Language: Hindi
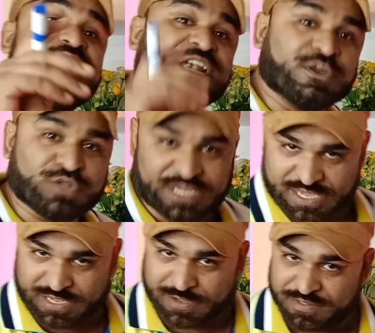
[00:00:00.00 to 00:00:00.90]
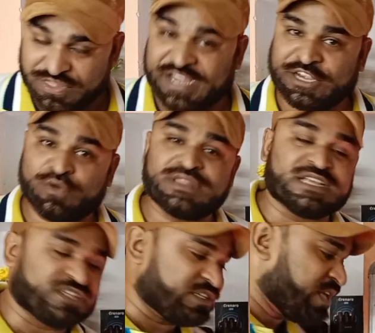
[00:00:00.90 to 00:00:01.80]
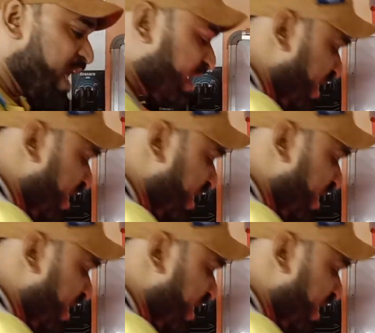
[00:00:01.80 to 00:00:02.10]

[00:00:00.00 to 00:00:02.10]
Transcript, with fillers: नेगेटिव दिखेंगे नेगेटिव इन द सेंस